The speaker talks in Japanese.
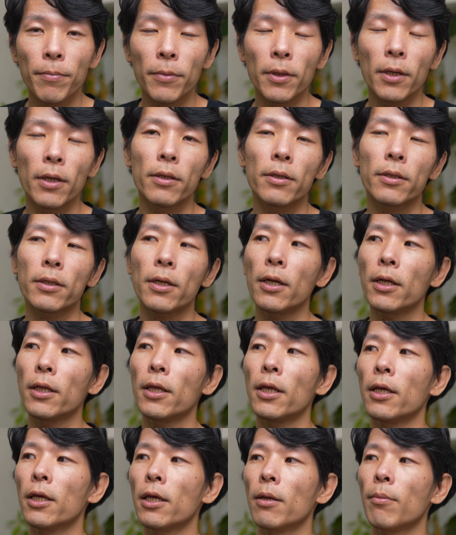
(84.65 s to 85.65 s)
で、疲れ
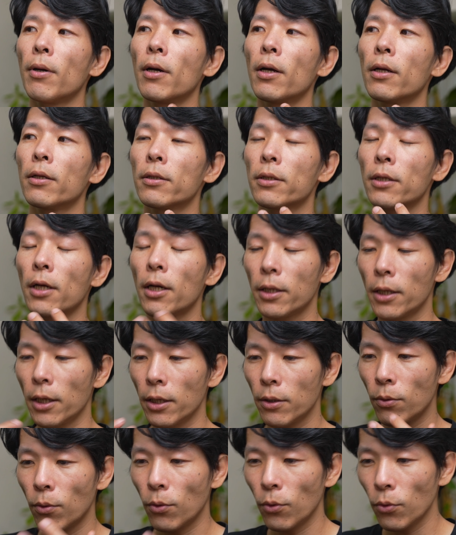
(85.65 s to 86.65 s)
ていけば疲れて
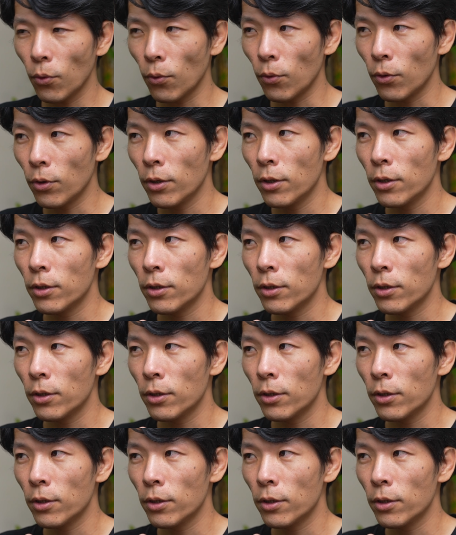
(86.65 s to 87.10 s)
いくほど、